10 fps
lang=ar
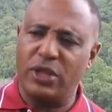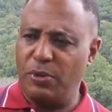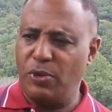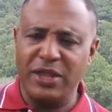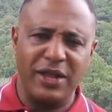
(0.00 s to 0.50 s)

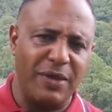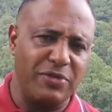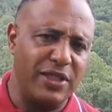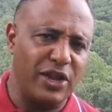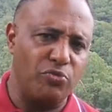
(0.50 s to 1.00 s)
معدل
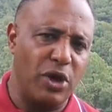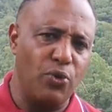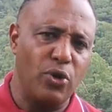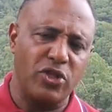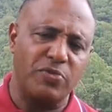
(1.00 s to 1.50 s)
50 درجه
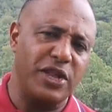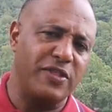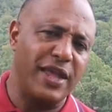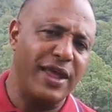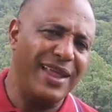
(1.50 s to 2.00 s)
مئويه وجسم
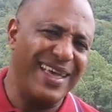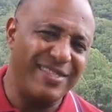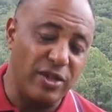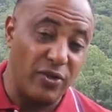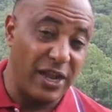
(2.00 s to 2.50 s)
الانسان
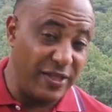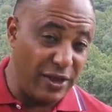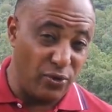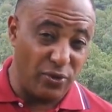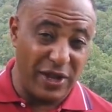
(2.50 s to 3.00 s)

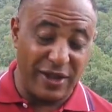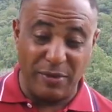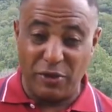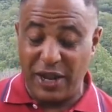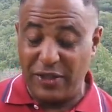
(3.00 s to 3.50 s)
36 ونص الى
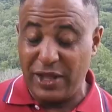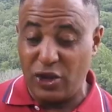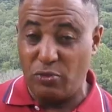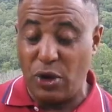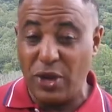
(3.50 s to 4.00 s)
37
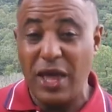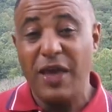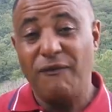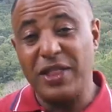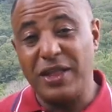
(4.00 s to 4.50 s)
درجه مئويه
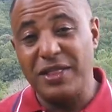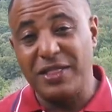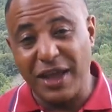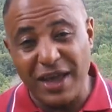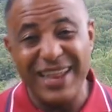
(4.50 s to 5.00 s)

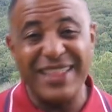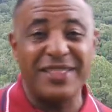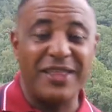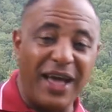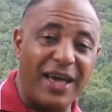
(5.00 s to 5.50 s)
فتنتقل
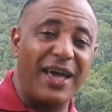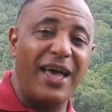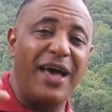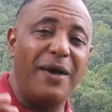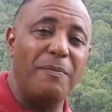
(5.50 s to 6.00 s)

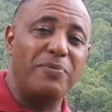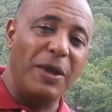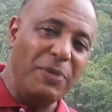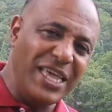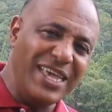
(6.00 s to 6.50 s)
الطاقه
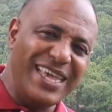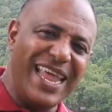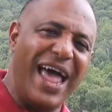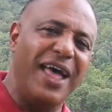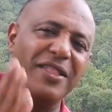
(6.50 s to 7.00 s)

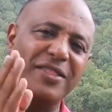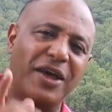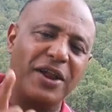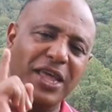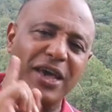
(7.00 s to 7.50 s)
طبيعيا عن
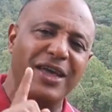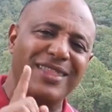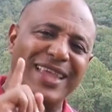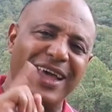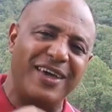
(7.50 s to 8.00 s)
طريق
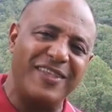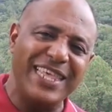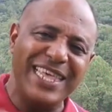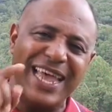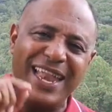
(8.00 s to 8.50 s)

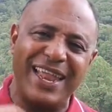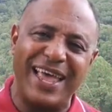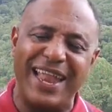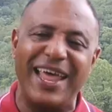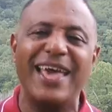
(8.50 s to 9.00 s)
تغذية
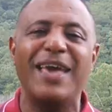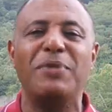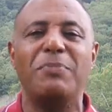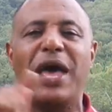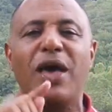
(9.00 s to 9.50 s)
الخلايا
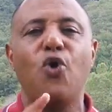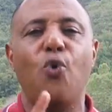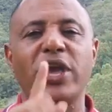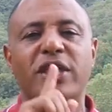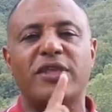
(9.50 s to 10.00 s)
بالماء
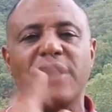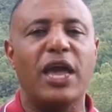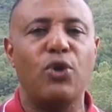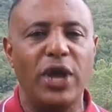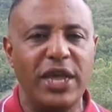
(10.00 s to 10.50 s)
وهي
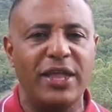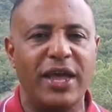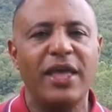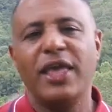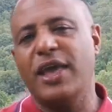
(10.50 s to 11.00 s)
الطريقة
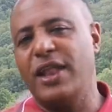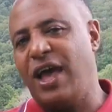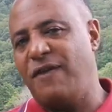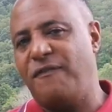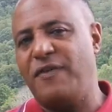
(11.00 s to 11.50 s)
الوحيدة
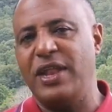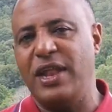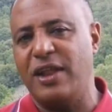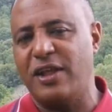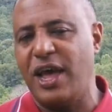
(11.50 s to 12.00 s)
خلاف
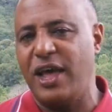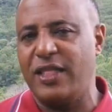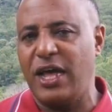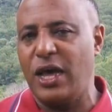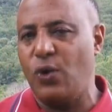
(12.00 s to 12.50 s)

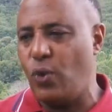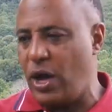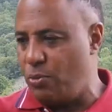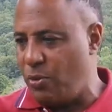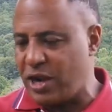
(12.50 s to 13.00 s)
للرياضة
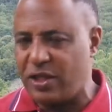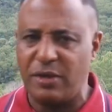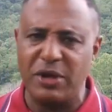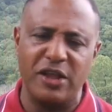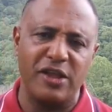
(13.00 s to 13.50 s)
وممارسة
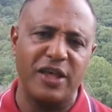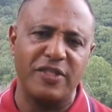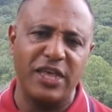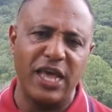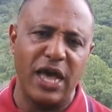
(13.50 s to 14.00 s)
التمارين
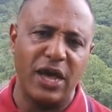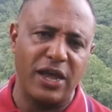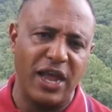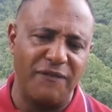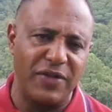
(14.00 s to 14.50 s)
الرياضيه
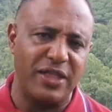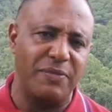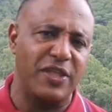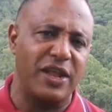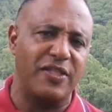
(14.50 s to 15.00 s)
خلاف
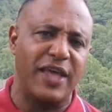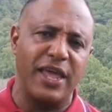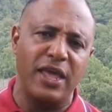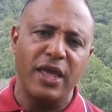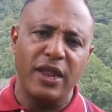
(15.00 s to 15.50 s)
للتمثيل
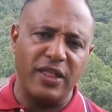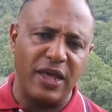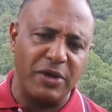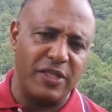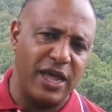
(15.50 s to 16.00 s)
الغذائي
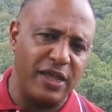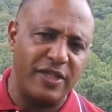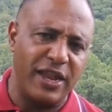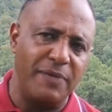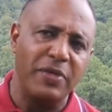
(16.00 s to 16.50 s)
نظام غذائي
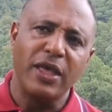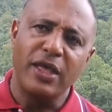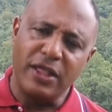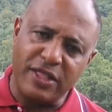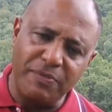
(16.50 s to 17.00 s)
سليم
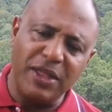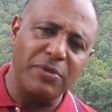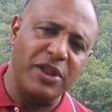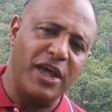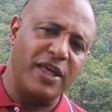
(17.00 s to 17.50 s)
استمتع
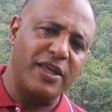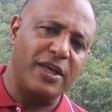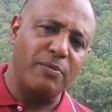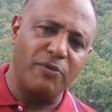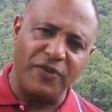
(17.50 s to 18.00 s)

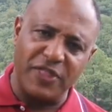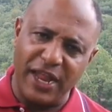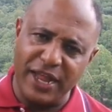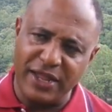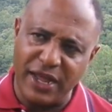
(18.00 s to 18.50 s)
برياضه
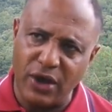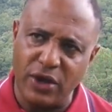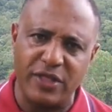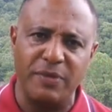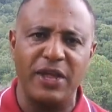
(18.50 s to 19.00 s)
مفضلة عندك
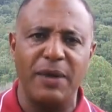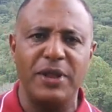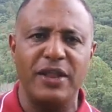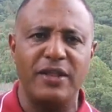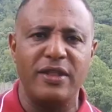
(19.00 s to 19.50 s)
استمتع
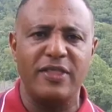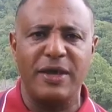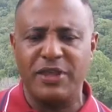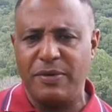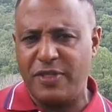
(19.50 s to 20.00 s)

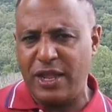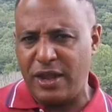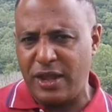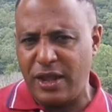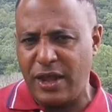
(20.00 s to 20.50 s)
بالنظام
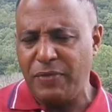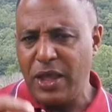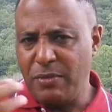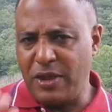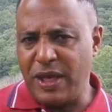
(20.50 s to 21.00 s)
تمثيل إيه،
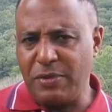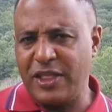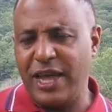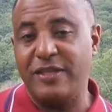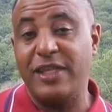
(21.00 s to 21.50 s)
نظام
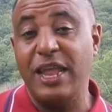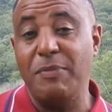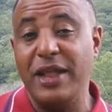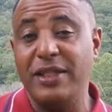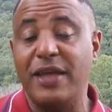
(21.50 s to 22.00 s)
غذائي
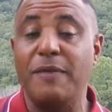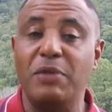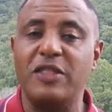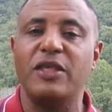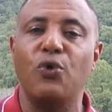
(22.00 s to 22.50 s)
سليم عندك
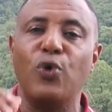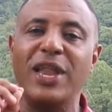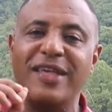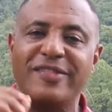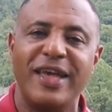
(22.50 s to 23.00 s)
بس هو
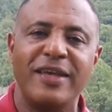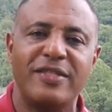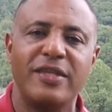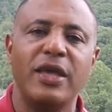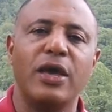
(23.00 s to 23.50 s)

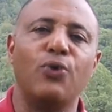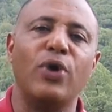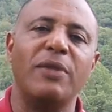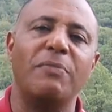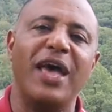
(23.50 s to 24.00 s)
الأساس
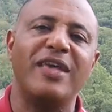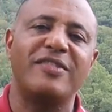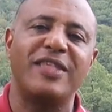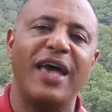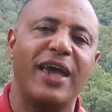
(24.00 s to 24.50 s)
هو الماء
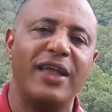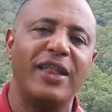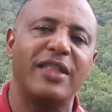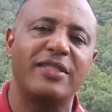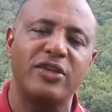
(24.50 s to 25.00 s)

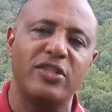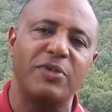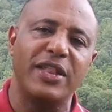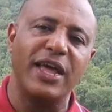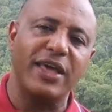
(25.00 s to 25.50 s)
الساخن حتى
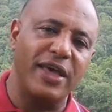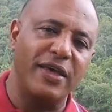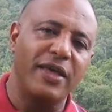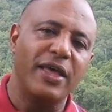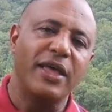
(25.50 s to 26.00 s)
يضمن
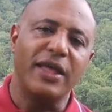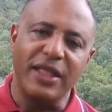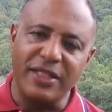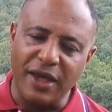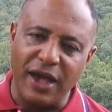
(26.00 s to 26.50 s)
لك
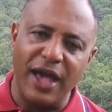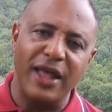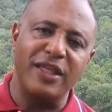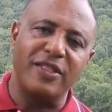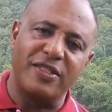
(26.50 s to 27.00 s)

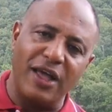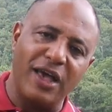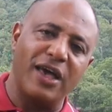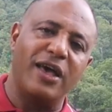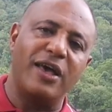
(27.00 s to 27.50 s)
انتقال
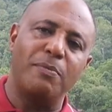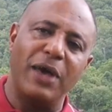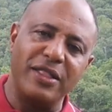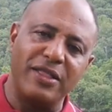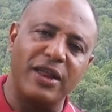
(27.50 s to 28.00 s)
الطاقة
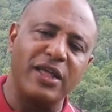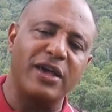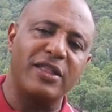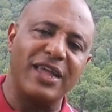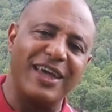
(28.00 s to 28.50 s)
عن
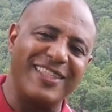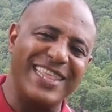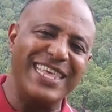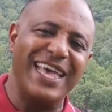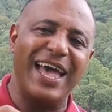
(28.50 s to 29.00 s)
طريق
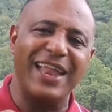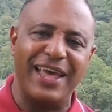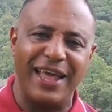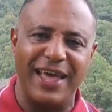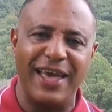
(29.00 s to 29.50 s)
تغذية
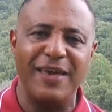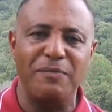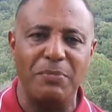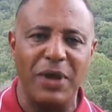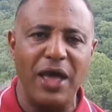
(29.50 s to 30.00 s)
الخلايا
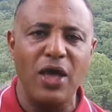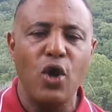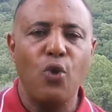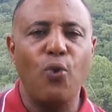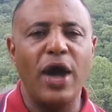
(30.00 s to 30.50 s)
بالماء
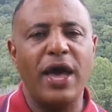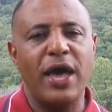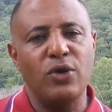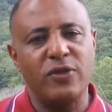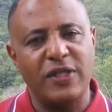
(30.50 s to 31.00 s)

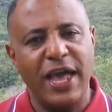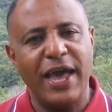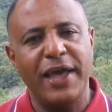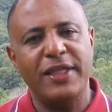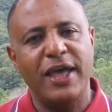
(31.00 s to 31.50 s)

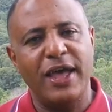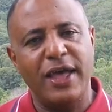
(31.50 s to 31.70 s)
ويساعد